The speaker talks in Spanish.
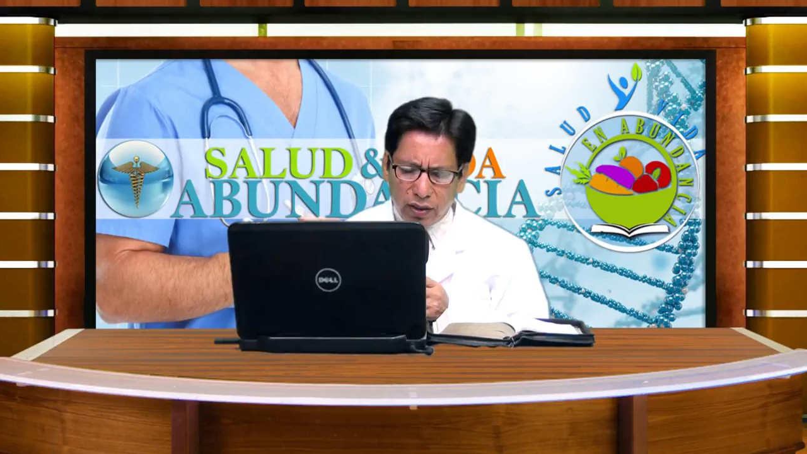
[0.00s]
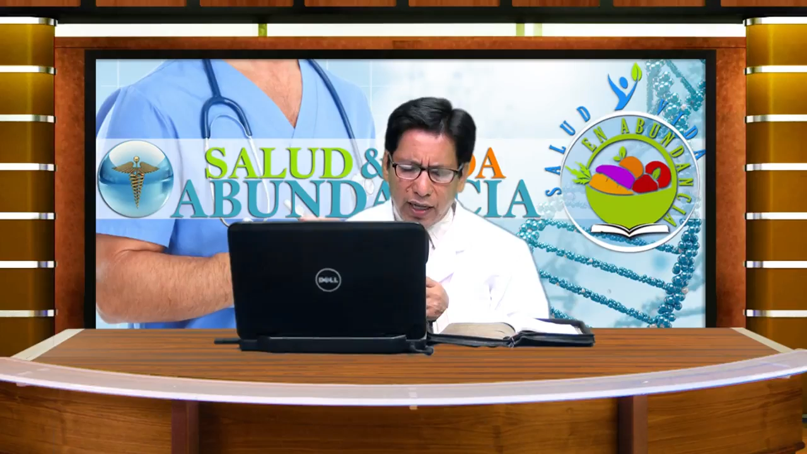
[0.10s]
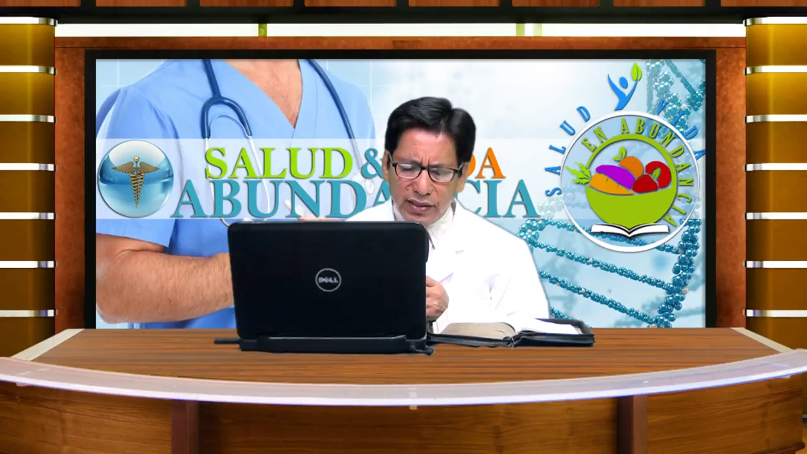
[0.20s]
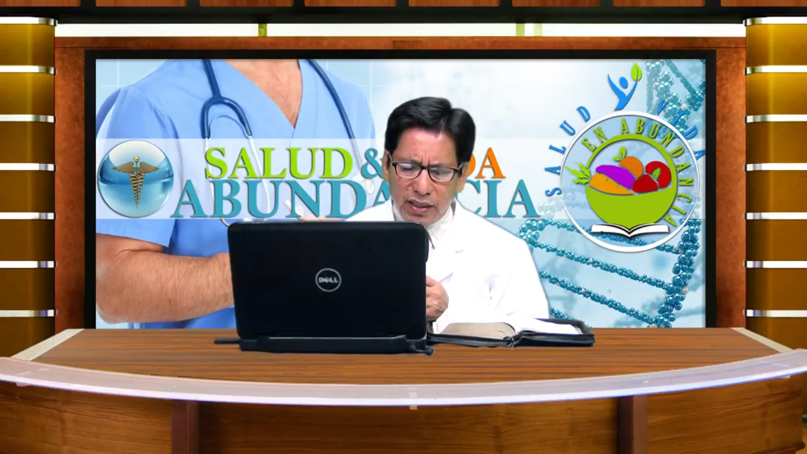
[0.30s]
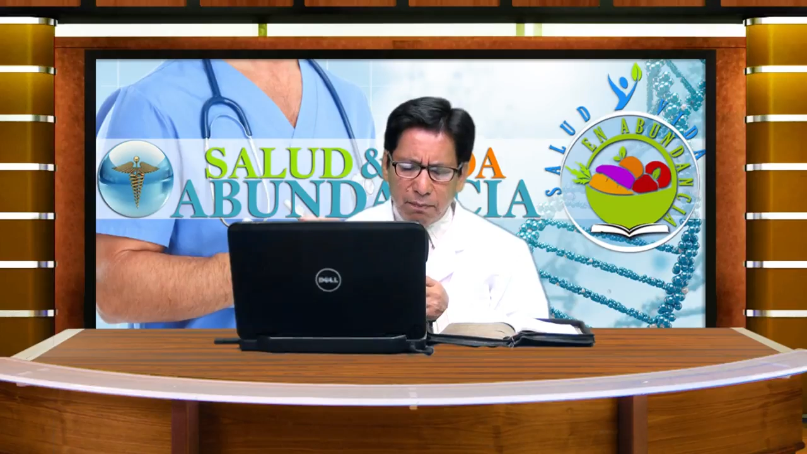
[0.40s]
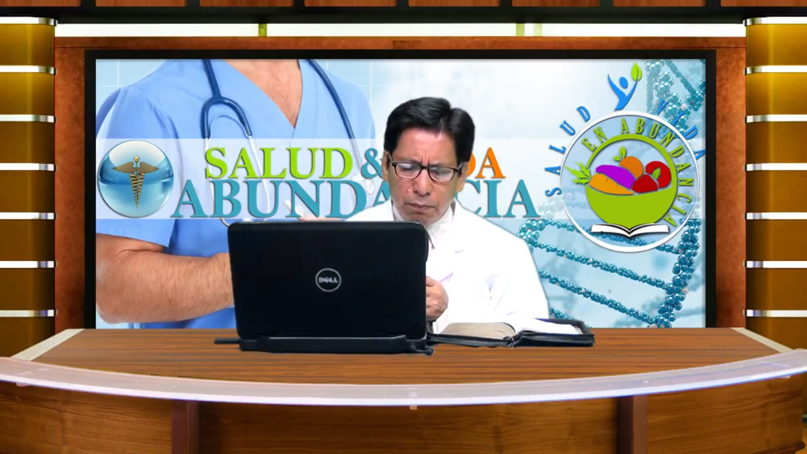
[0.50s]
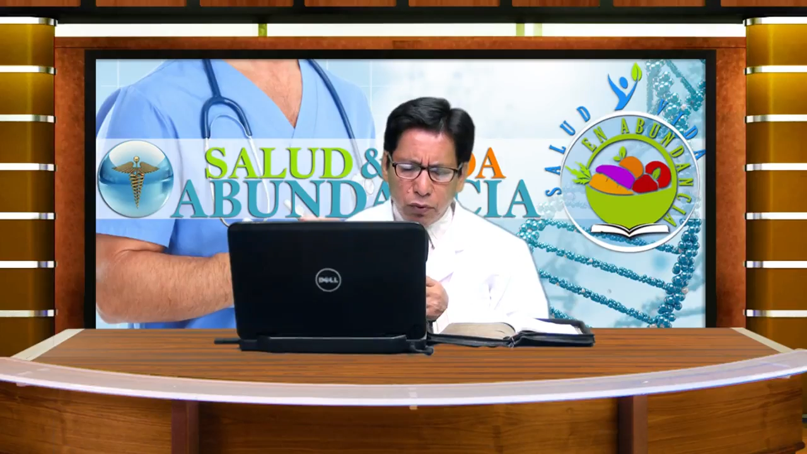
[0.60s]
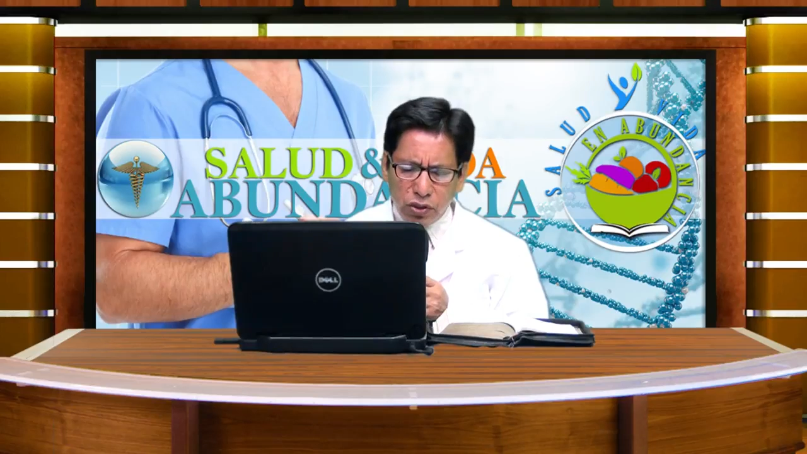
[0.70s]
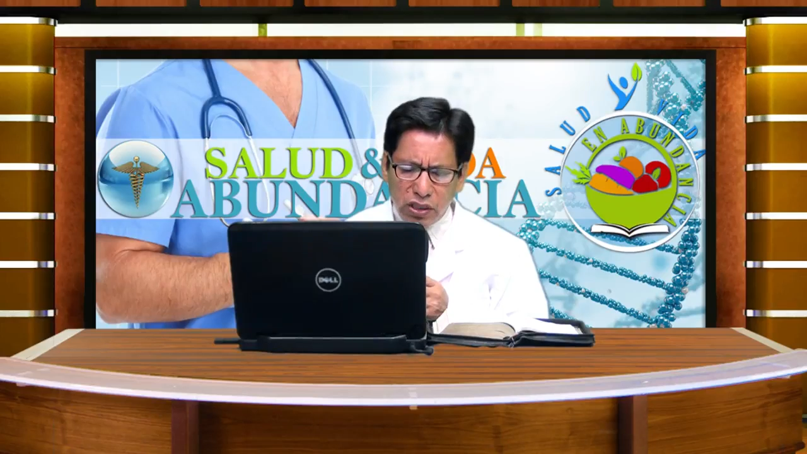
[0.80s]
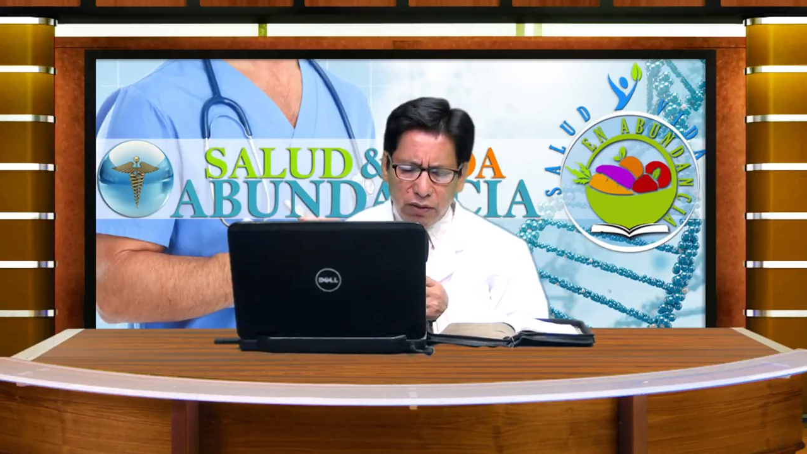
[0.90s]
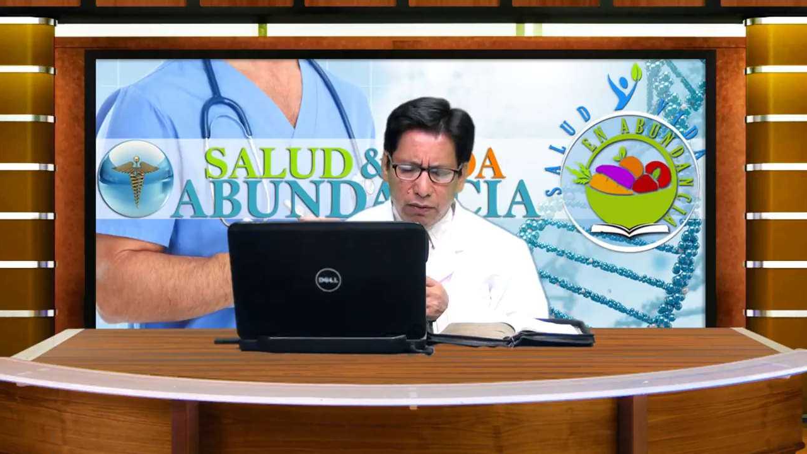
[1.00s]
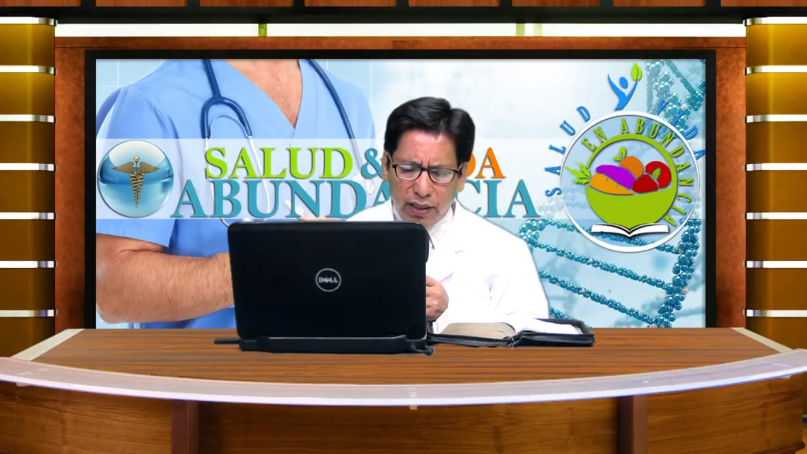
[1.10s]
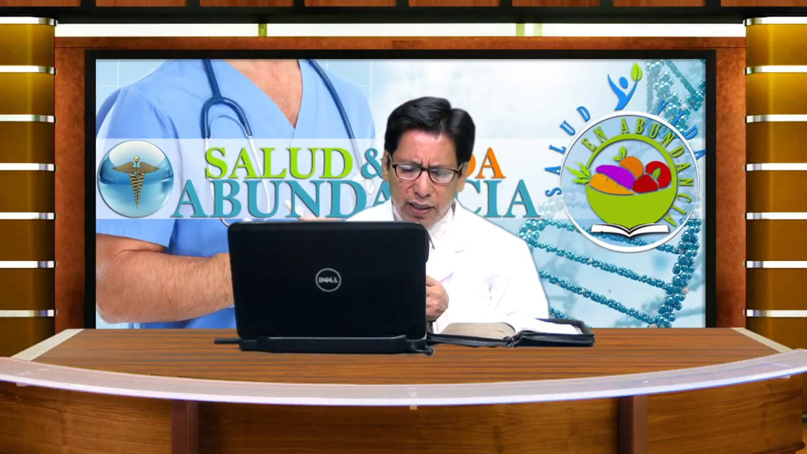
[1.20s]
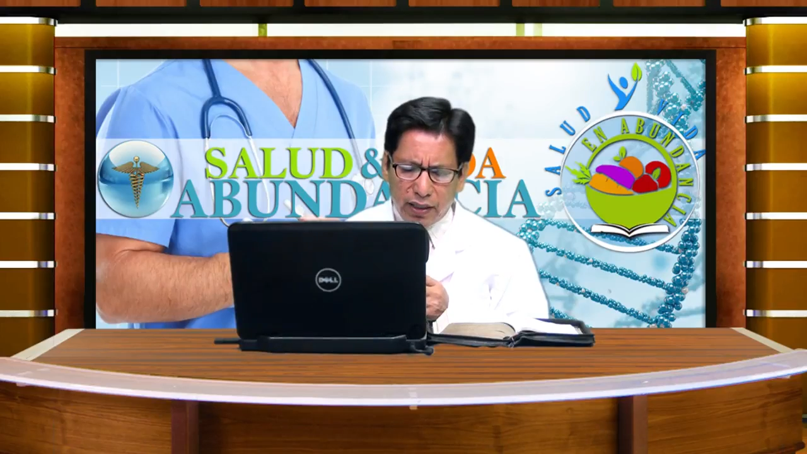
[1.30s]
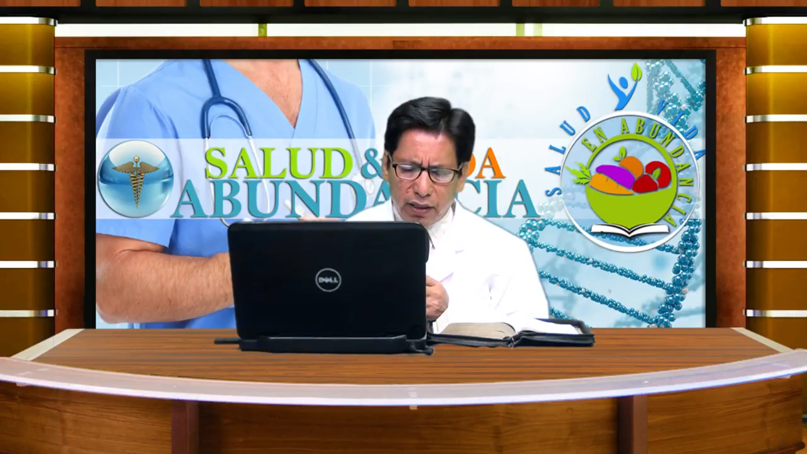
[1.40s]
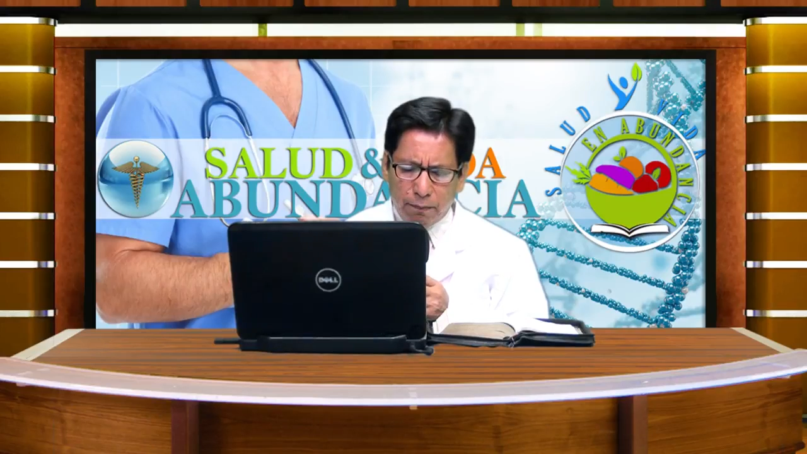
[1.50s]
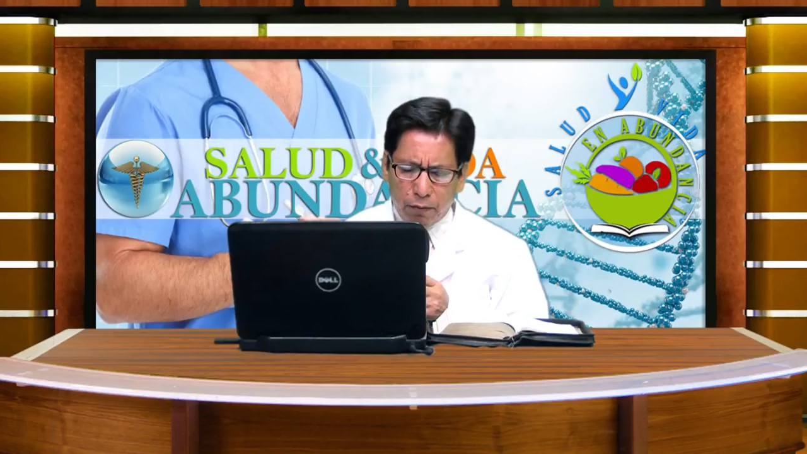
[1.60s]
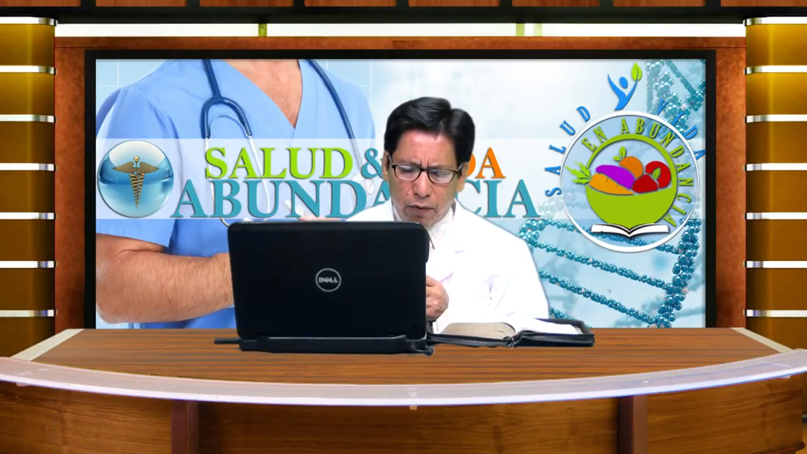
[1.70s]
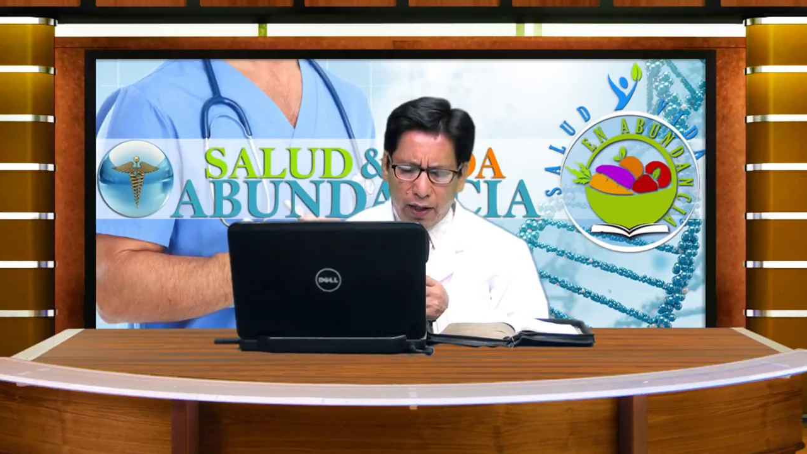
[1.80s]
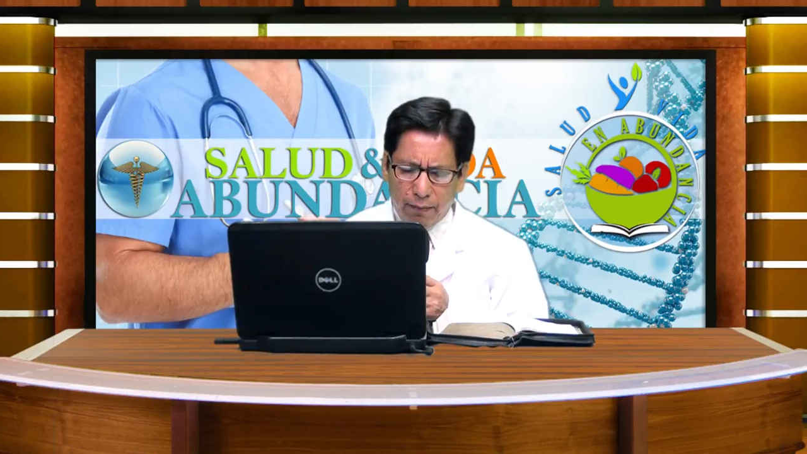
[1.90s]
que hacen posible que este
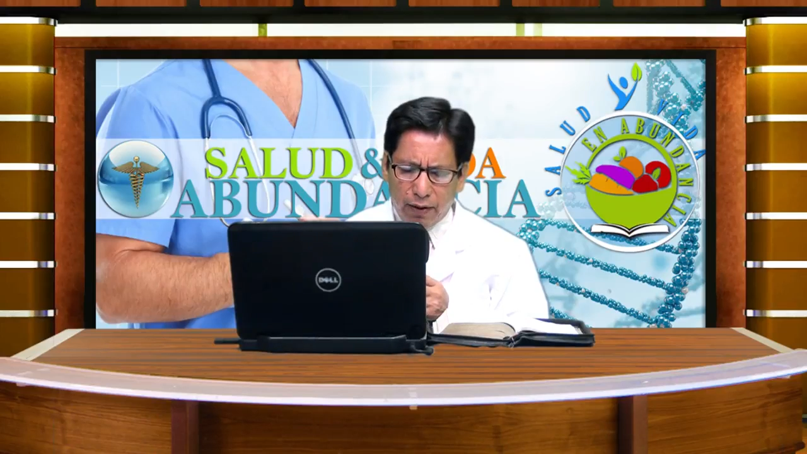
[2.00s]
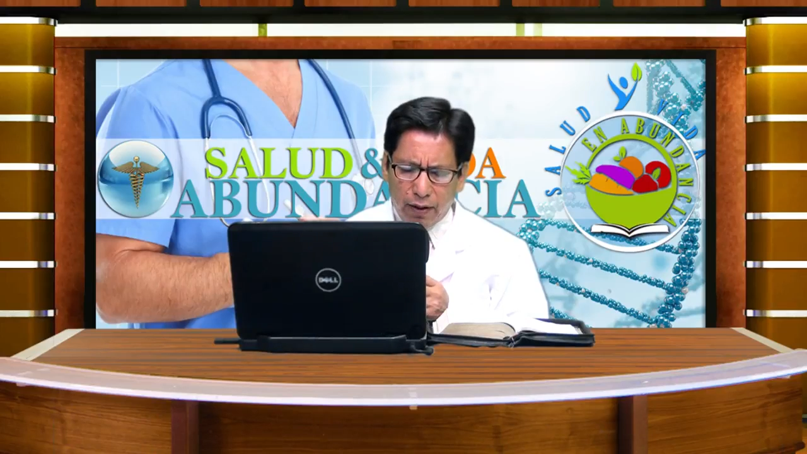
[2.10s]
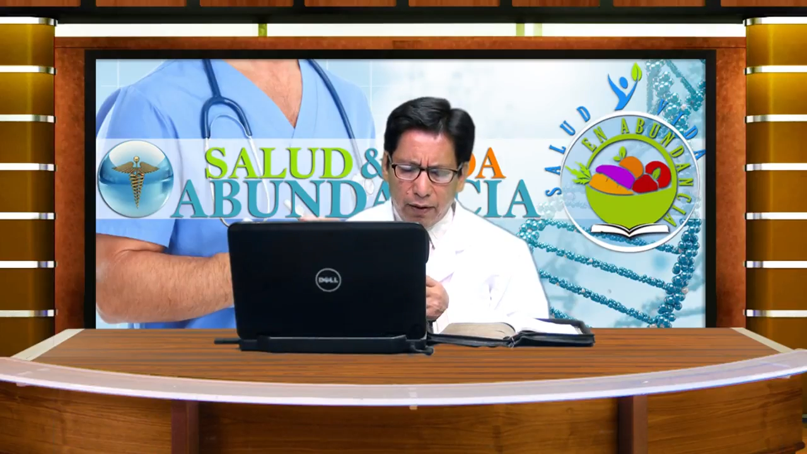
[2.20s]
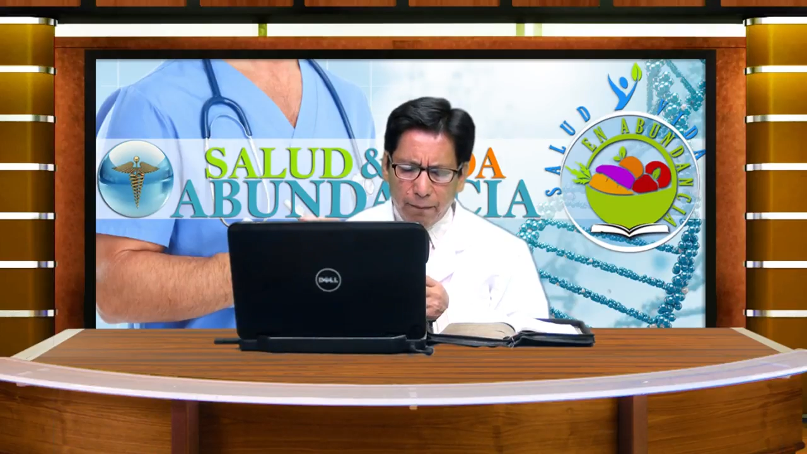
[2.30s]
programa